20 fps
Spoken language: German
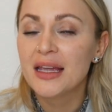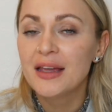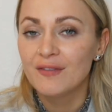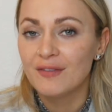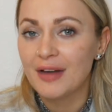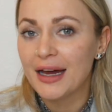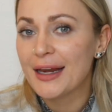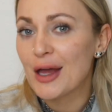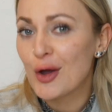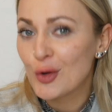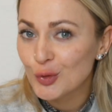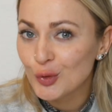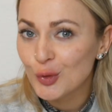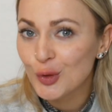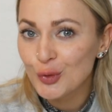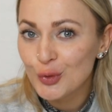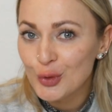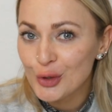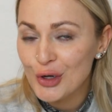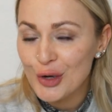Waren auch nur
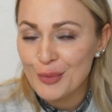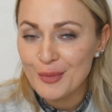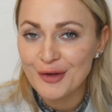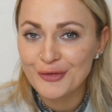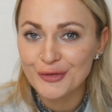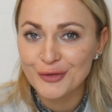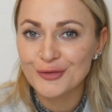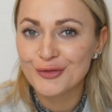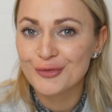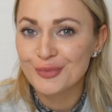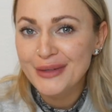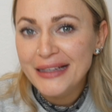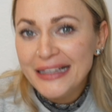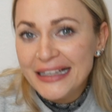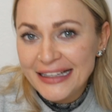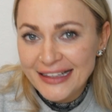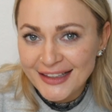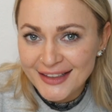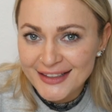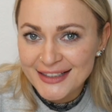0,5
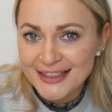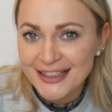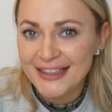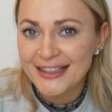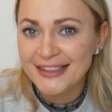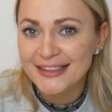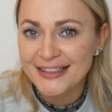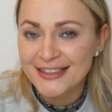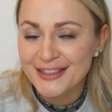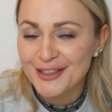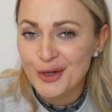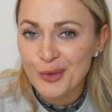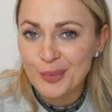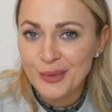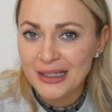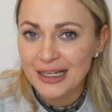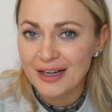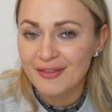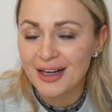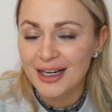Milliliter, die sind auch
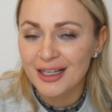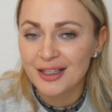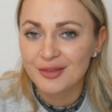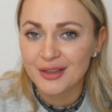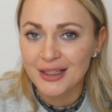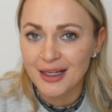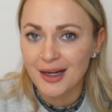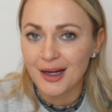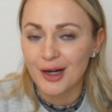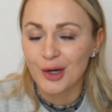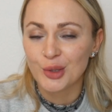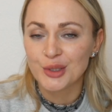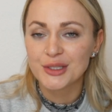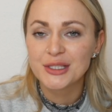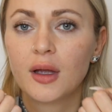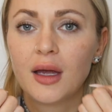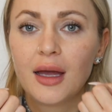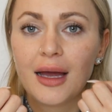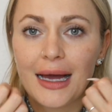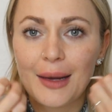mittlerweile wieder
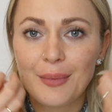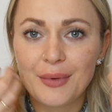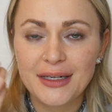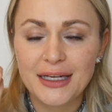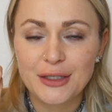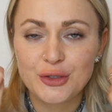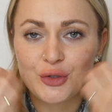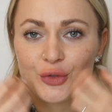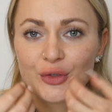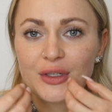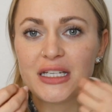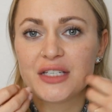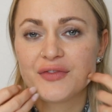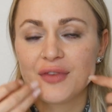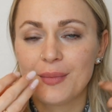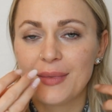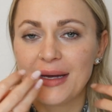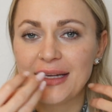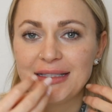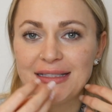raus. Aber natürlich,
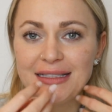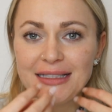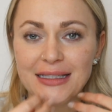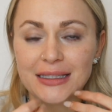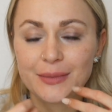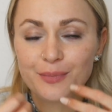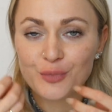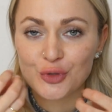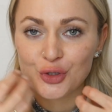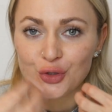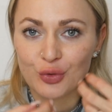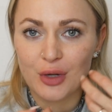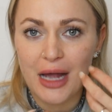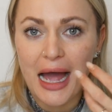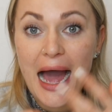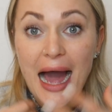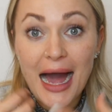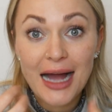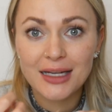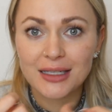wenn man die Lippen so
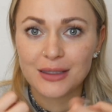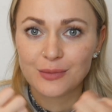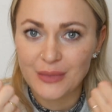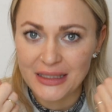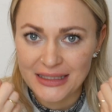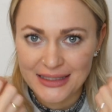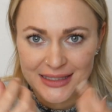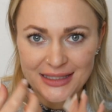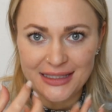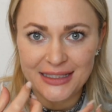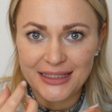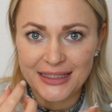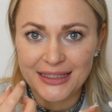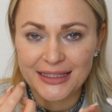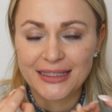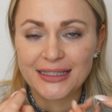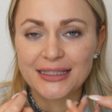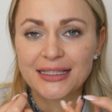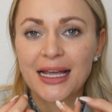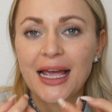arg
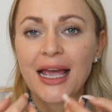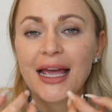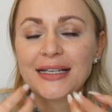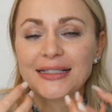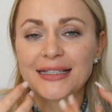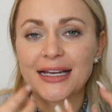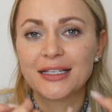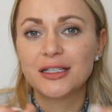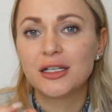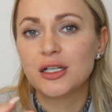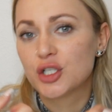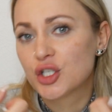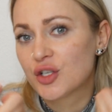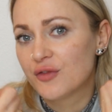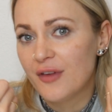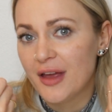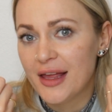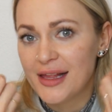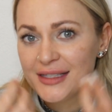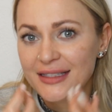massiert, dann
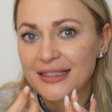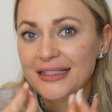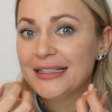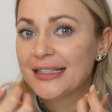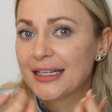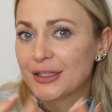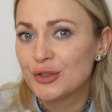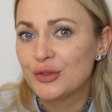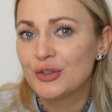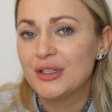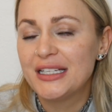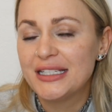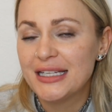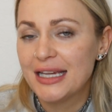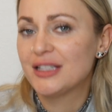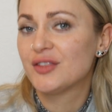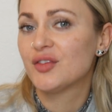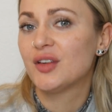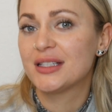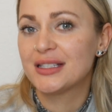schwellen die natürlich
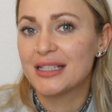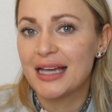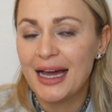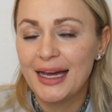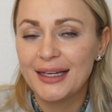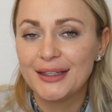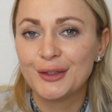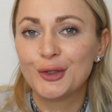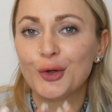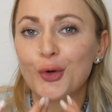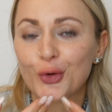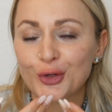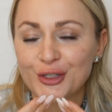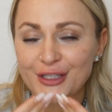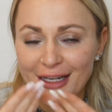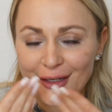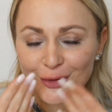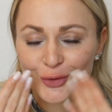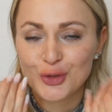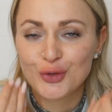etwas an und
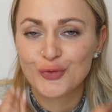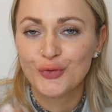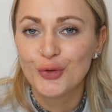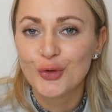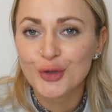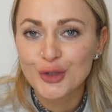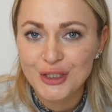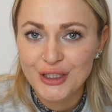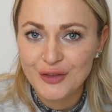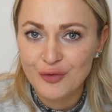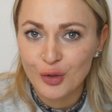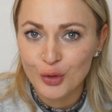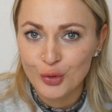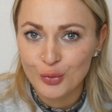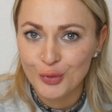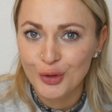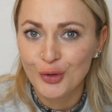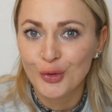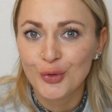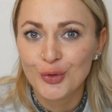dadurch wirken die
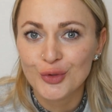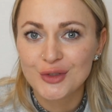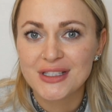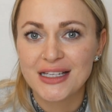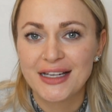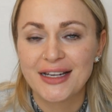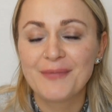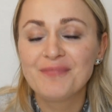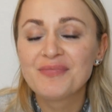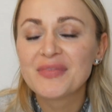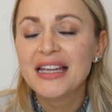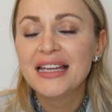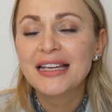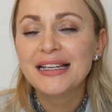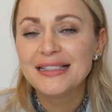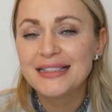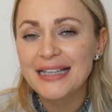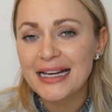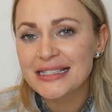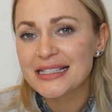voluminöser.
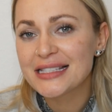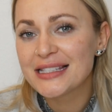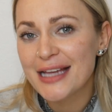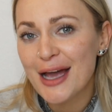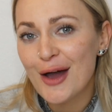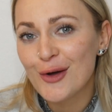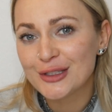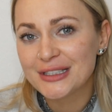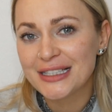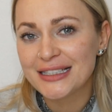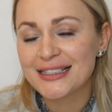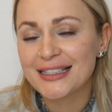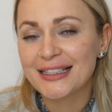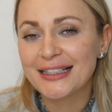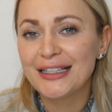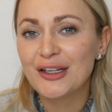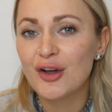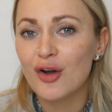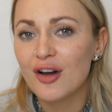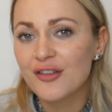Das ist ja auch der
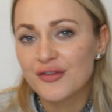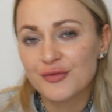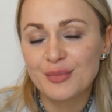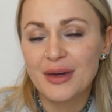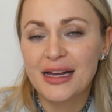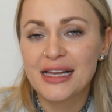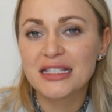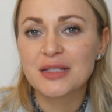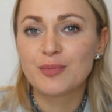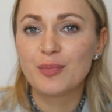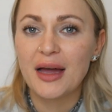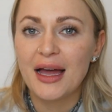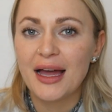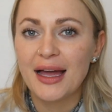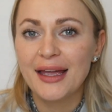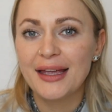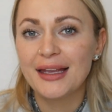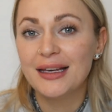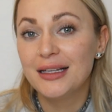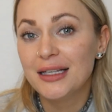Trick oftmals
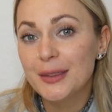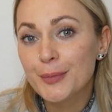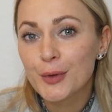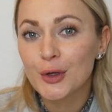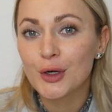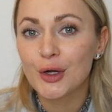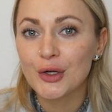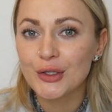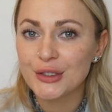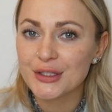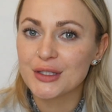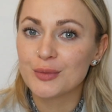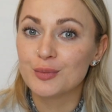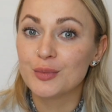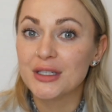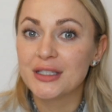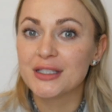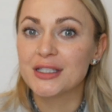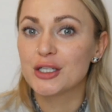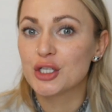bei Lipgloss
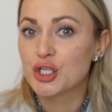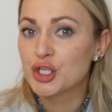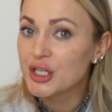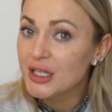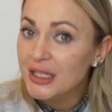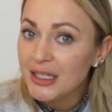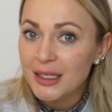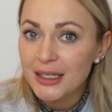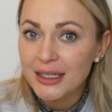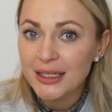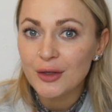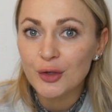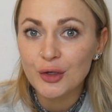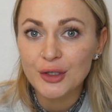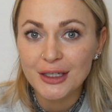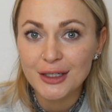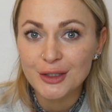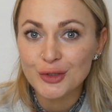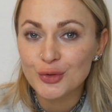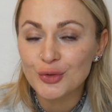mit Chili
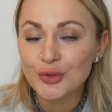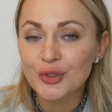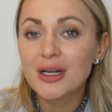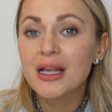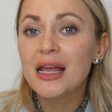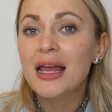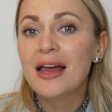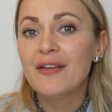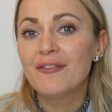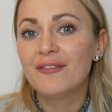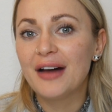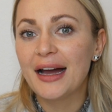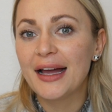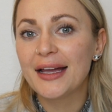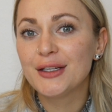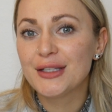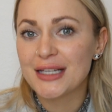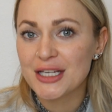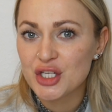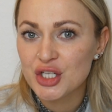oder so,
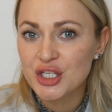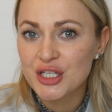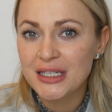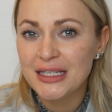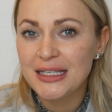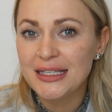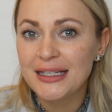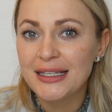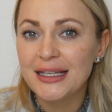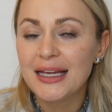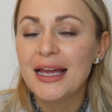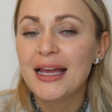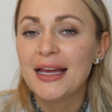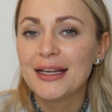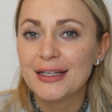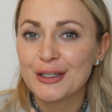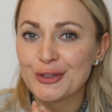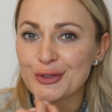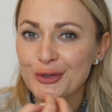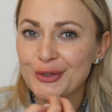weil das Chili
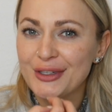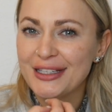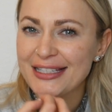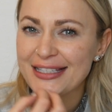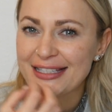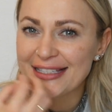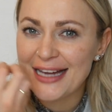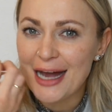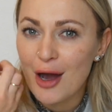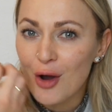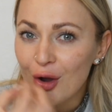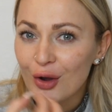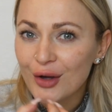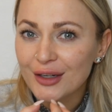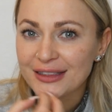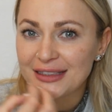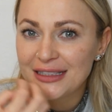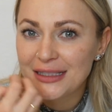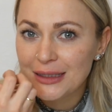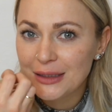natürlich auch
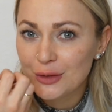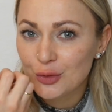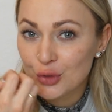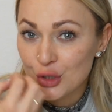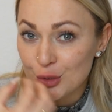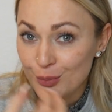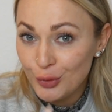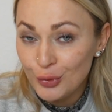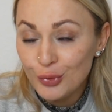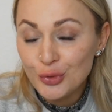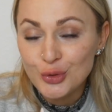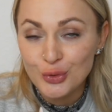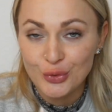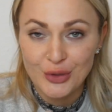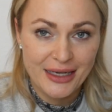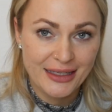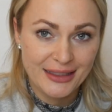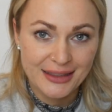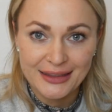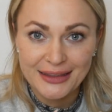die Durchblutung
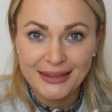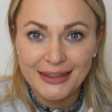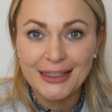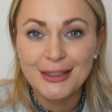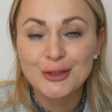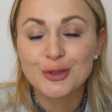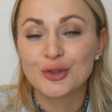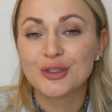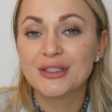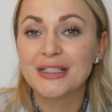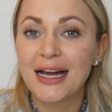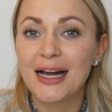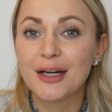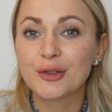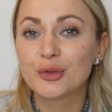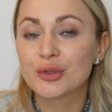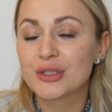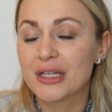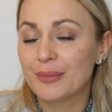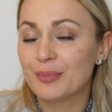anregt und
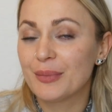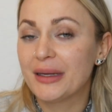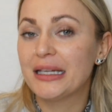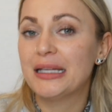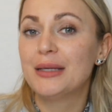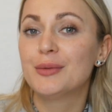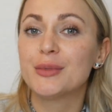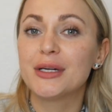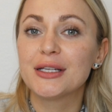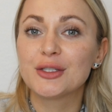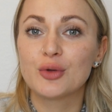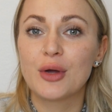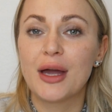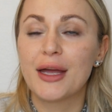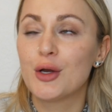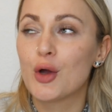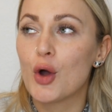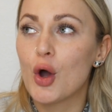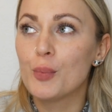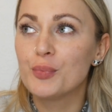dadurch hat hat man immer so
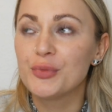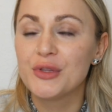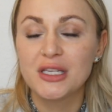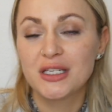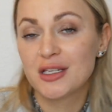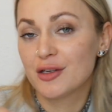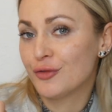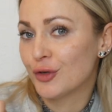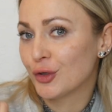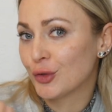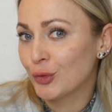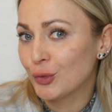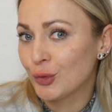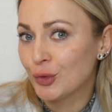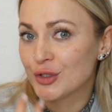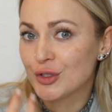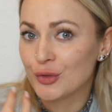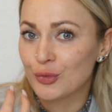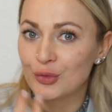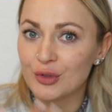eine optische
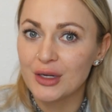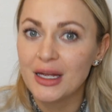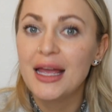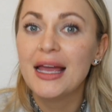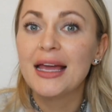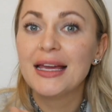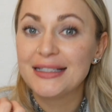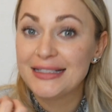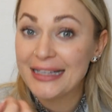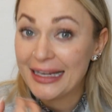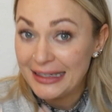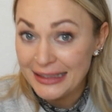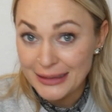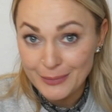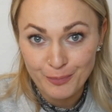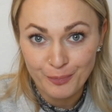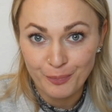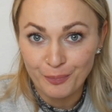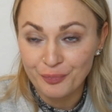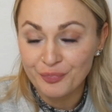Vergrößerung der
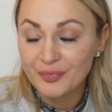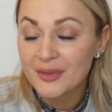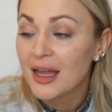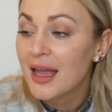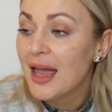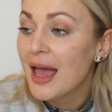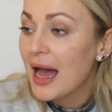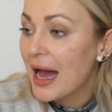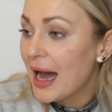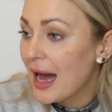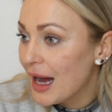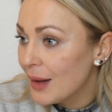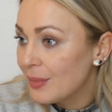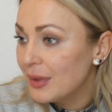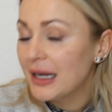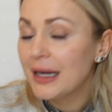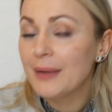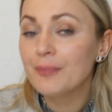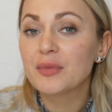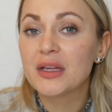Lippen. Aber
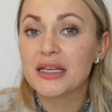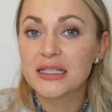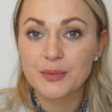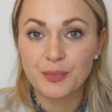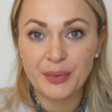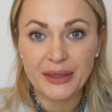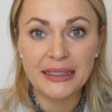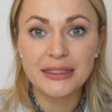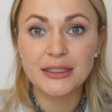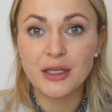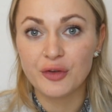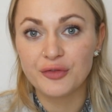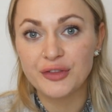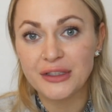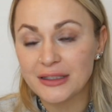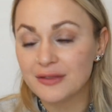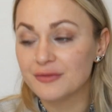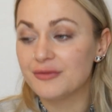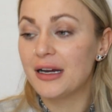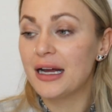es bringt auf
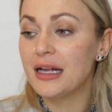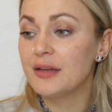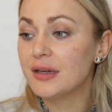jeden Fall